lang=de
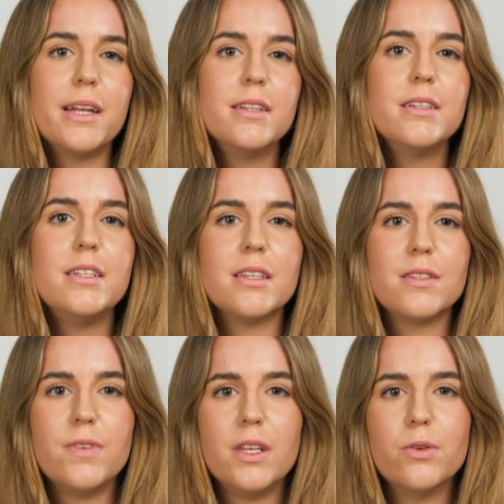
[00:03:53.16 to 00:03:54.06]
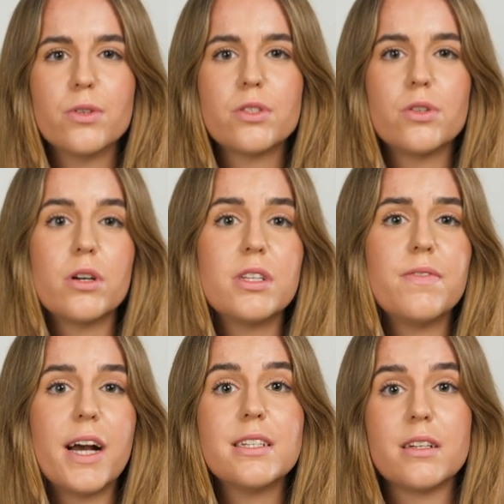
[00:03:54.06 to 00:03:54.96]
Ende dieses Videos noch
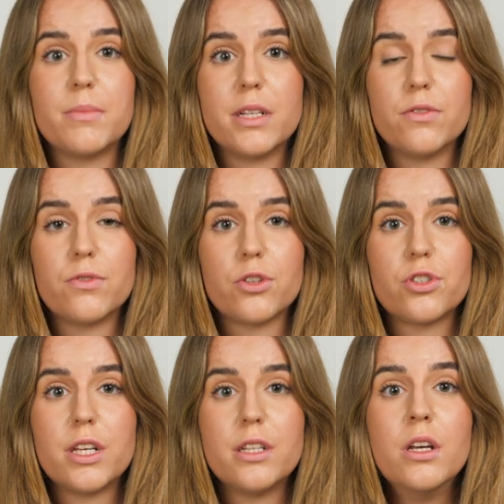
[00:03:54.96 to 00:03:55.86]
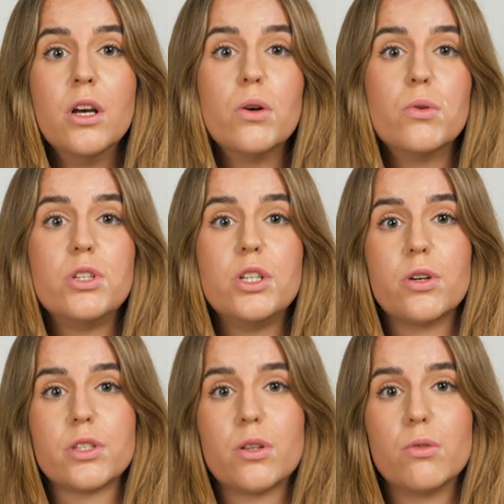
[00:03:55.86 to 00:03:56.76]
die weiteren Bände vorstellen und die
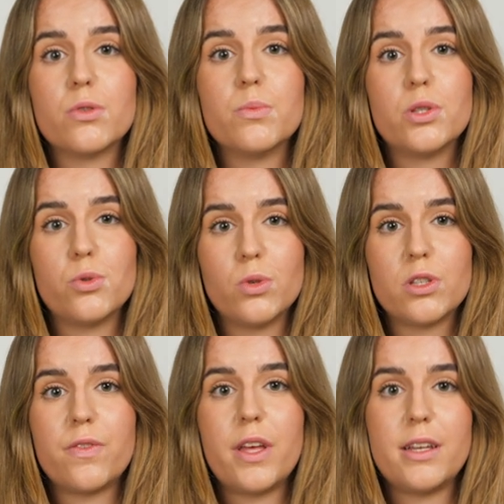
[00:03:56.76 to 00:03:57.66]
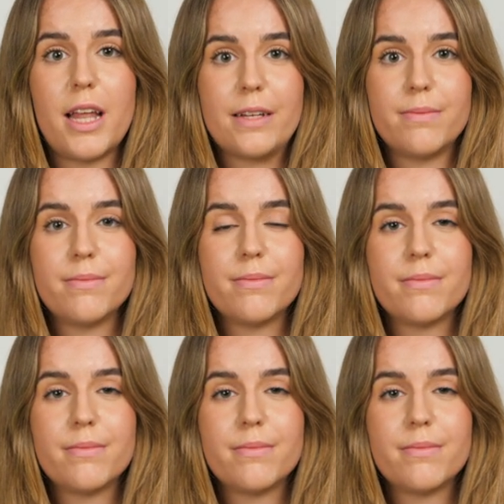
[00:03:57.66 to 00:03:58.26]
kostenlosen Bezugsquellen nennen.